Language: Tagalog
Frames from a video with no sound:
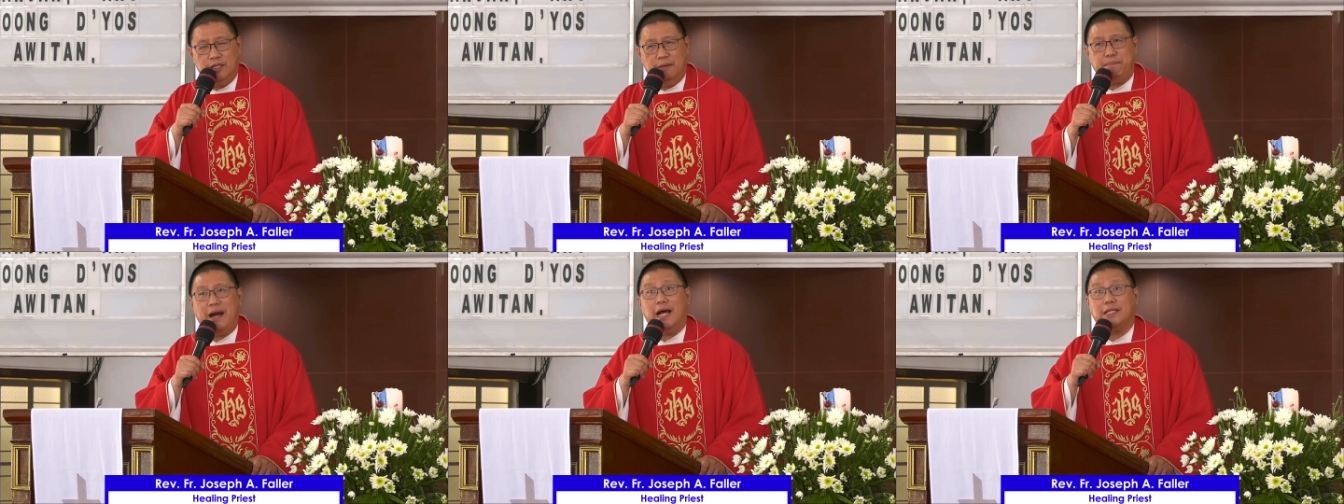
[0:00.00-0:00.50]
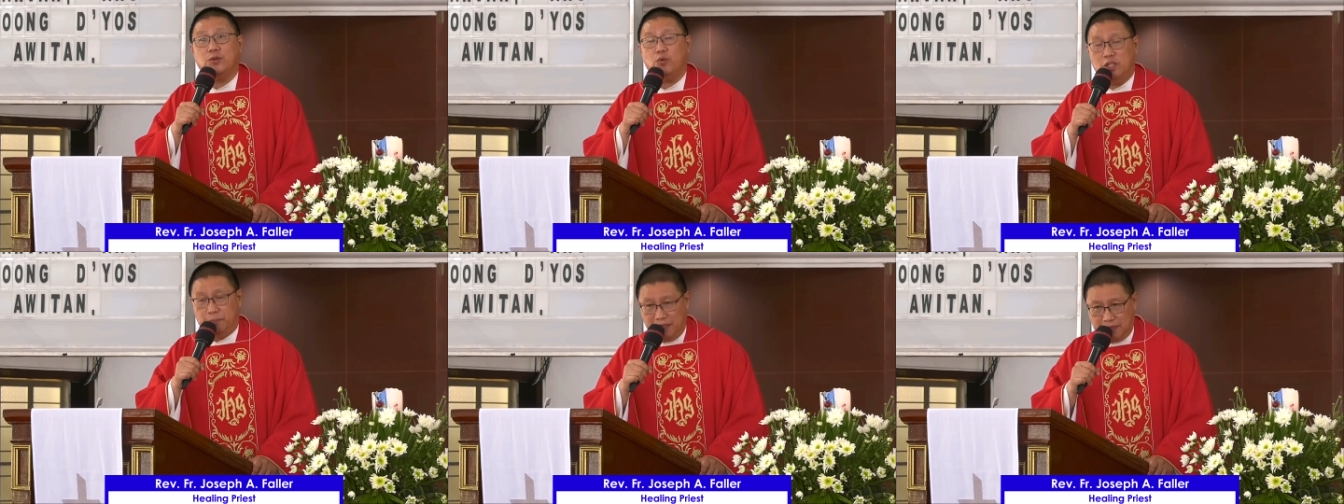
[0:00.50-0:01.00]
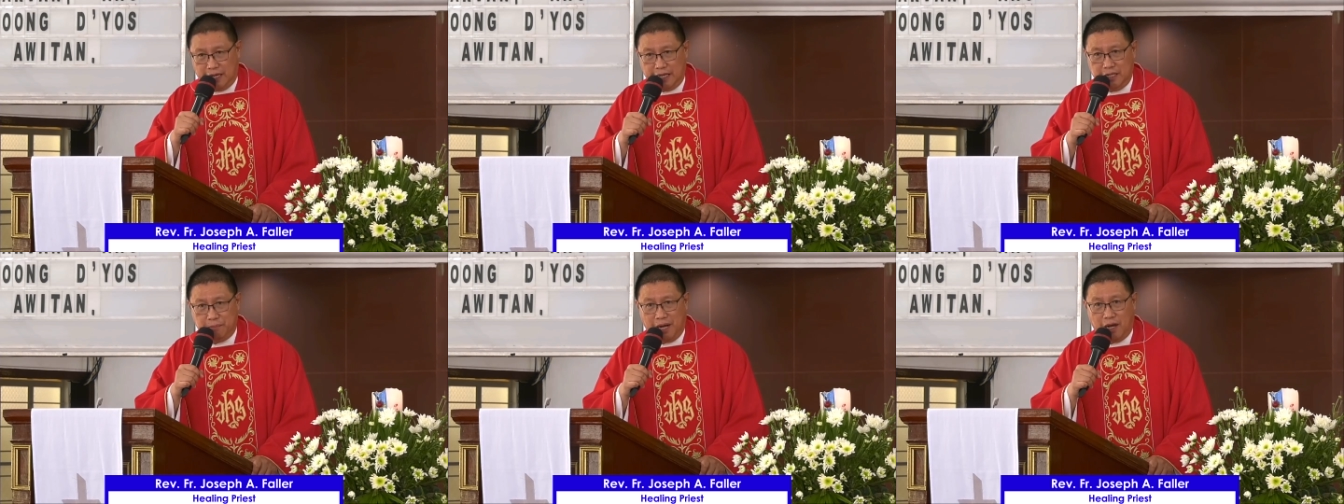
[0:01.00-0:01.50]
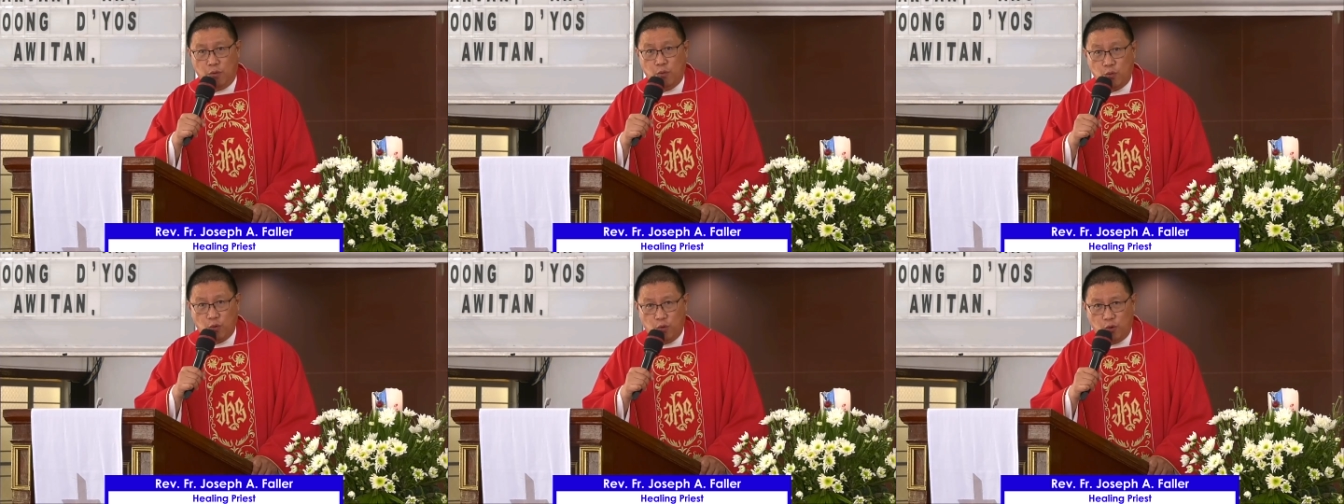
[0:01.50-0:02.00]
napasok naman tayo ng mga
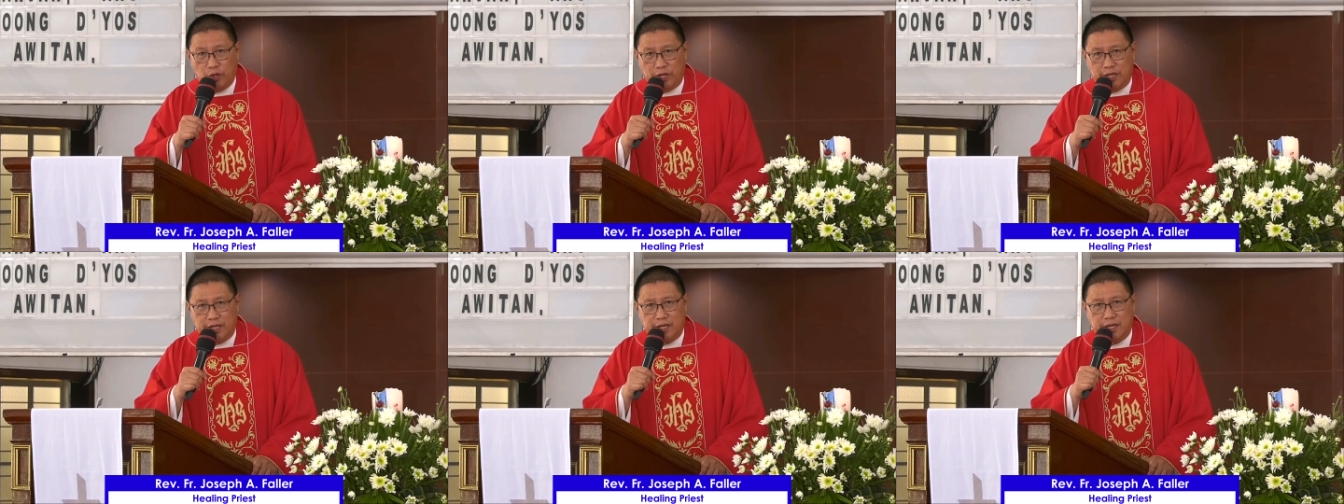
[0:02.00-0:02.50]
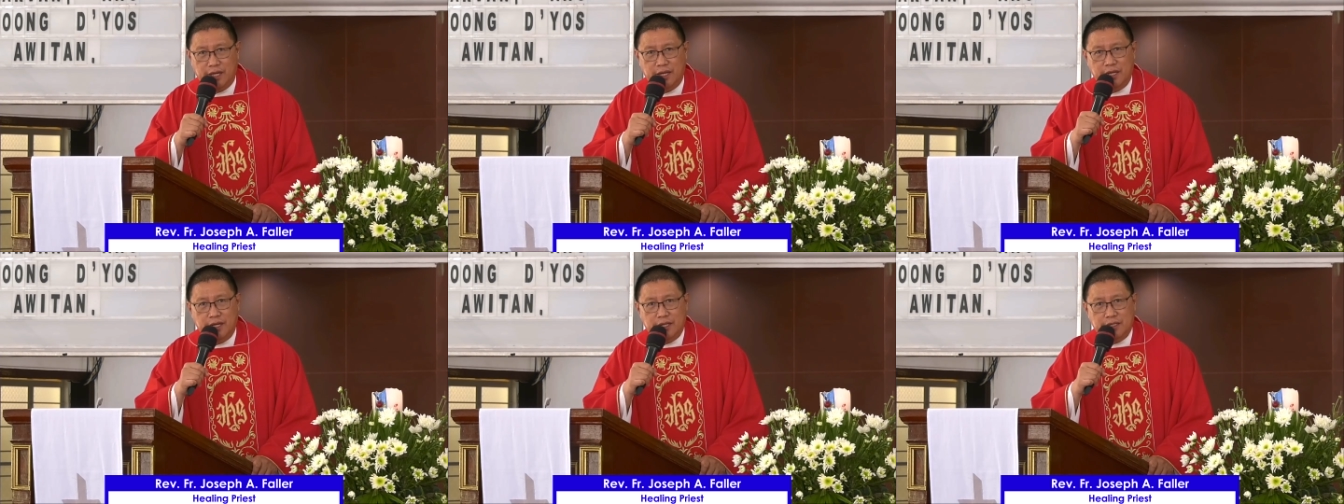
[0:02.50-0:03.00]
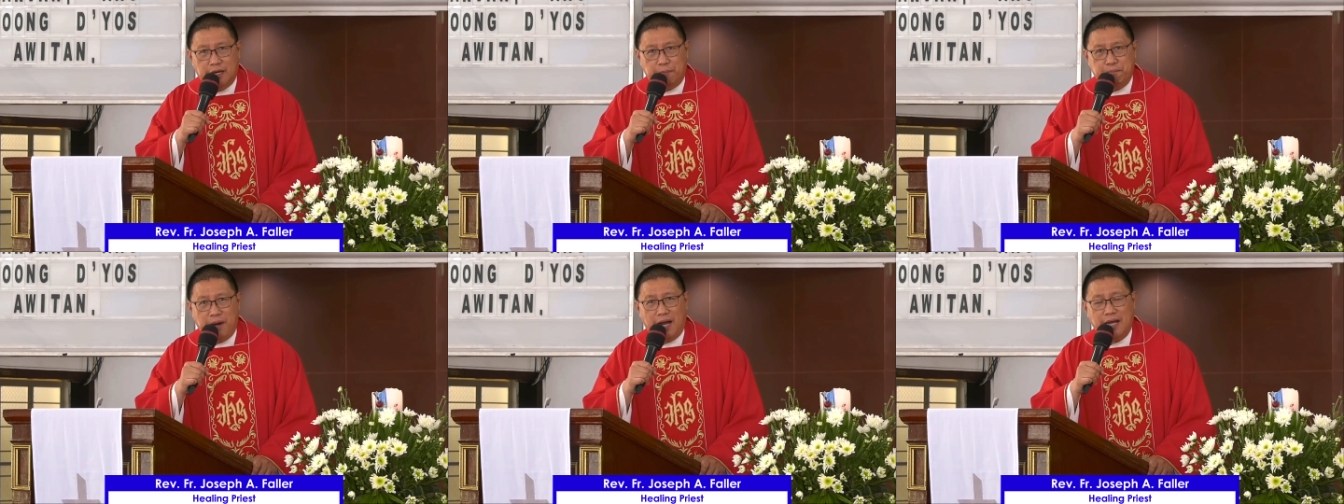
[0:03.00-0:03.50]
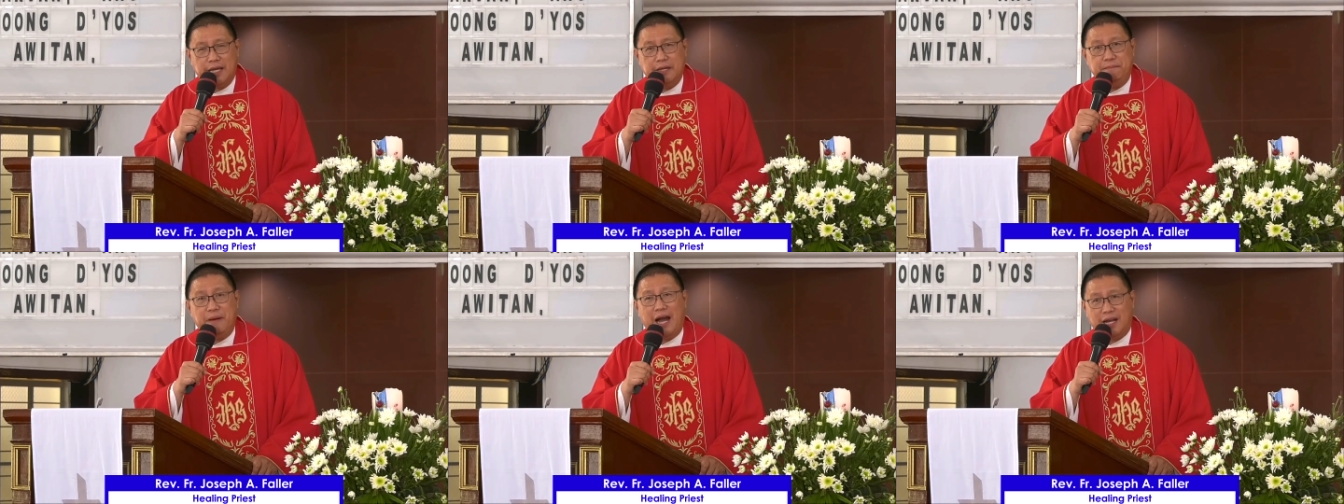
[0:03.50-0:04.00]
unggoy, the
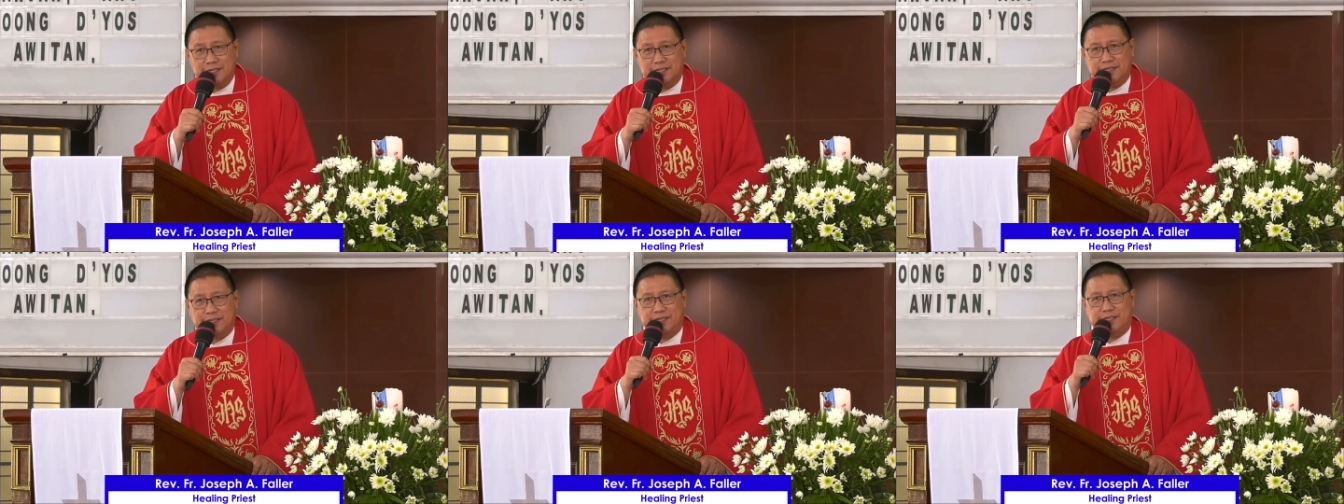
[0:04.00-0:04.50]
monkeypox.